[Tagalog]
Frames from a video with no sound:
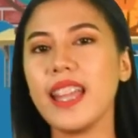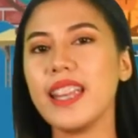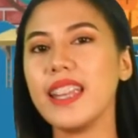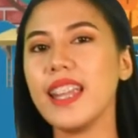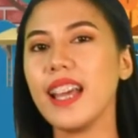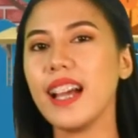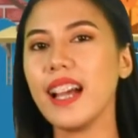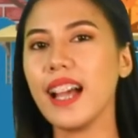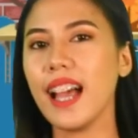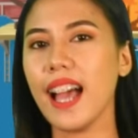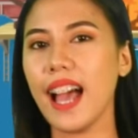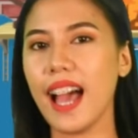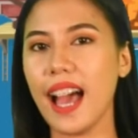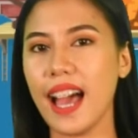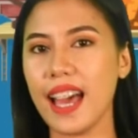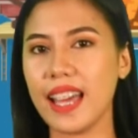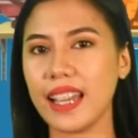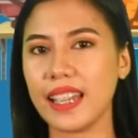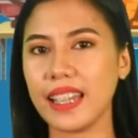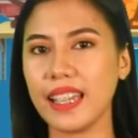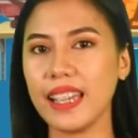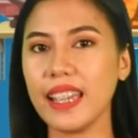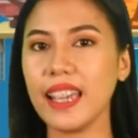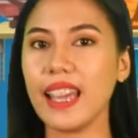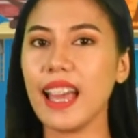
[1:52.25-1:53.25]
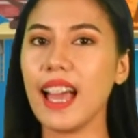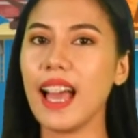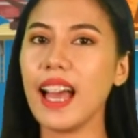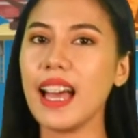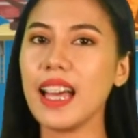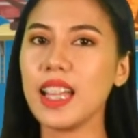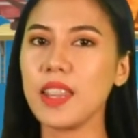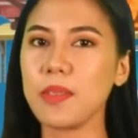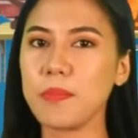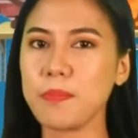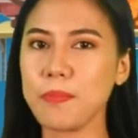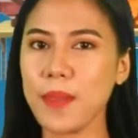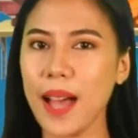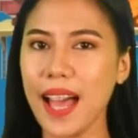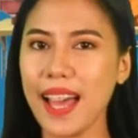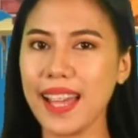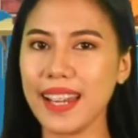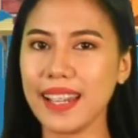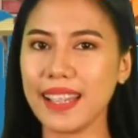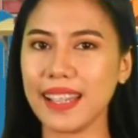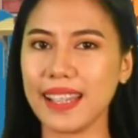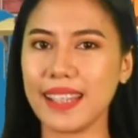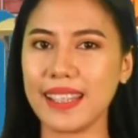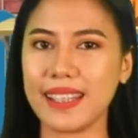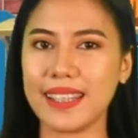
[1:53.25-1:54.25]
ng hari at
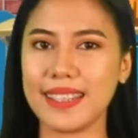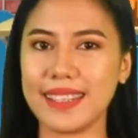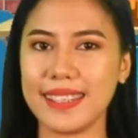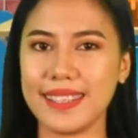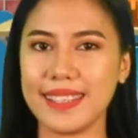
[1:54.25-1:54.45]
pari?